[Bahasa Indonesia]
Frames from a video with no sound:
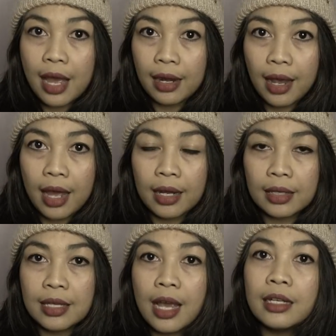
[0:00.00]

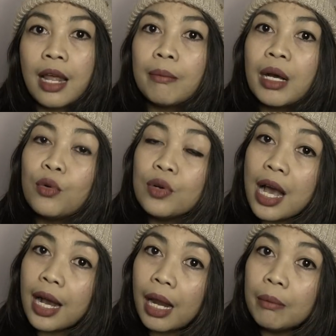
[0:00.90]
anak-anaknya dan
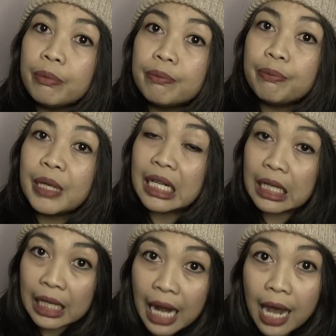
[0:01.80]
menggunakan
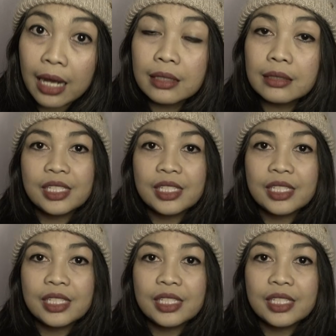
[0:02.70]
penenang.